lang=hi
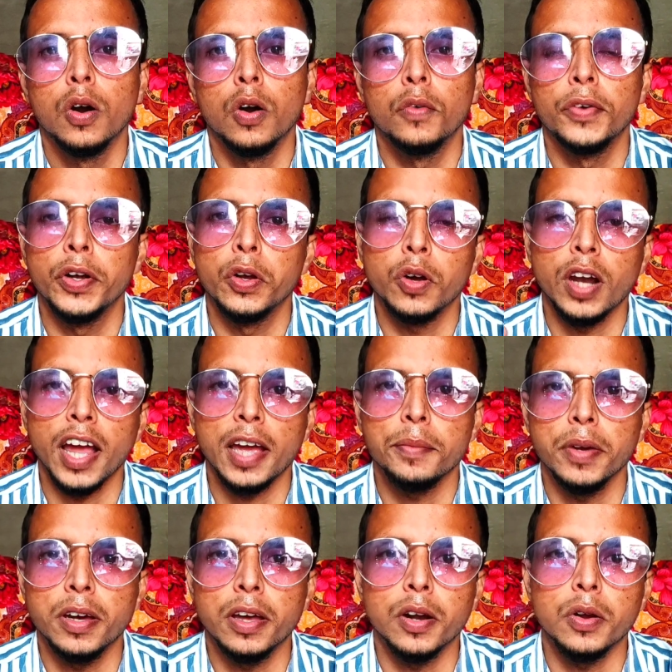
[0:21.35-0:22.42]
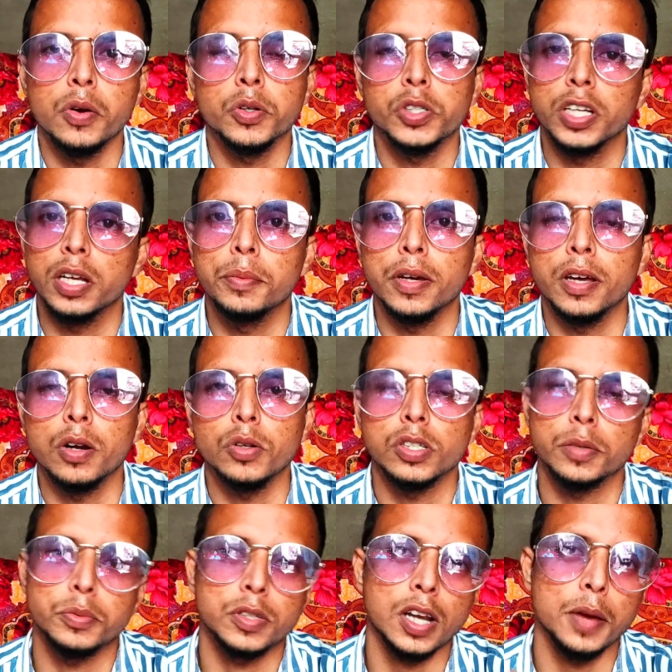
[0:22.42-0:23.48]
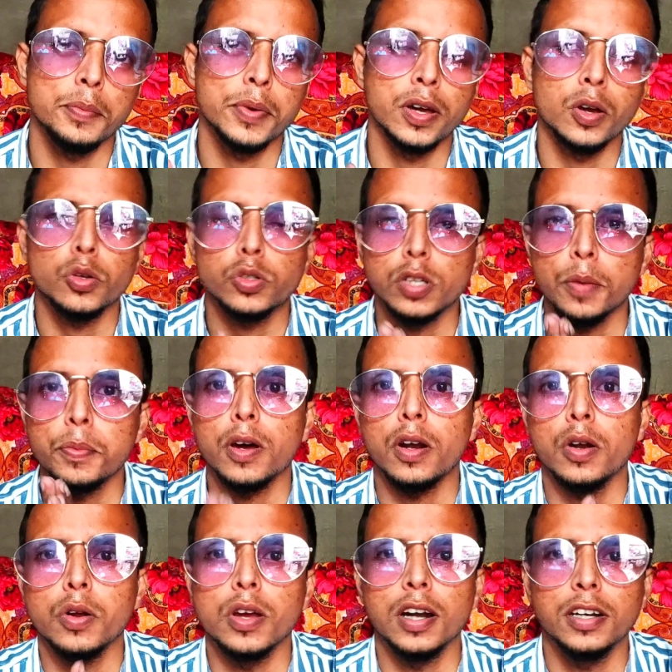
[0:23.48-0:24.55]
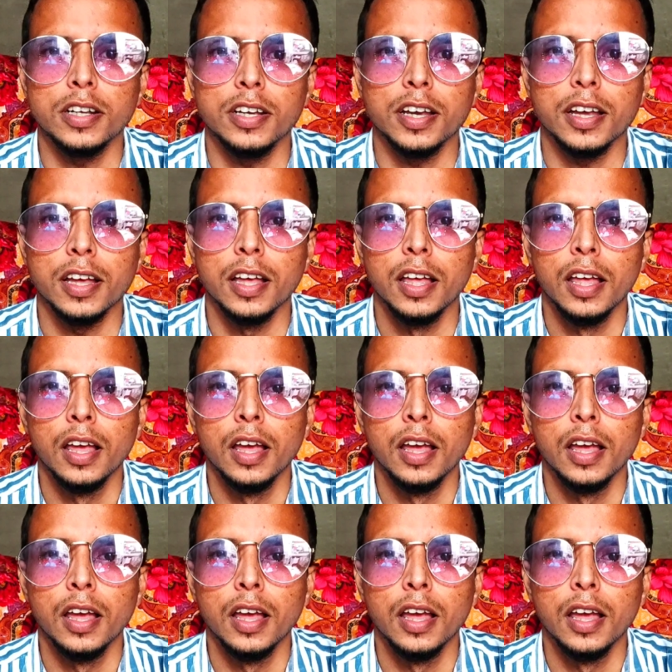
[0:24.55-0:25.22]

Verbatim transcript: और वीडियो को लाइक भी कर रहे हो शेयर भी कर रहे हो सब्सक्राइब भी करो सब कर रहे हो यार ठीक है